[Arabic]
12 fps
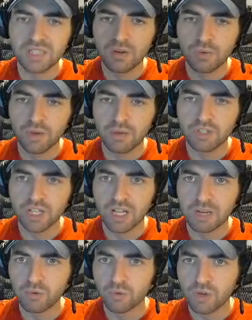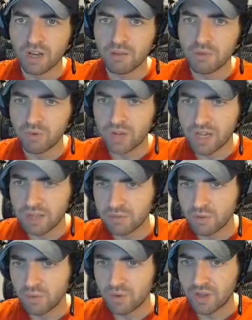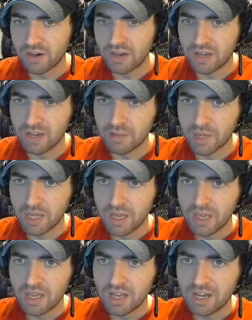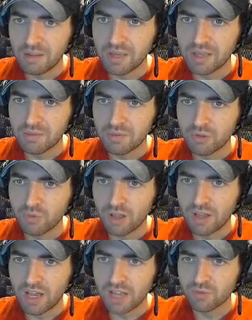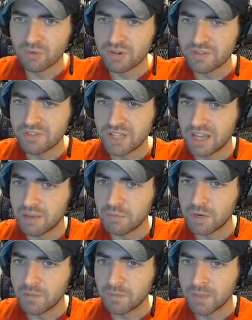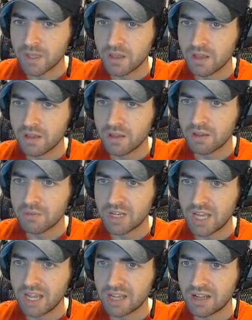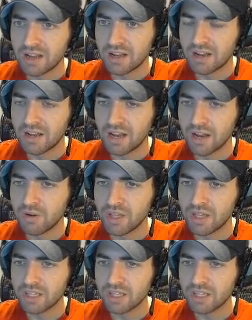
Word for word: اذا هو عم يشتغل على موضوع الامن وانا عم طور اللعبه اللعبه بتوقع حتكون نفس اللي قبلها آه، من ناحيه لانه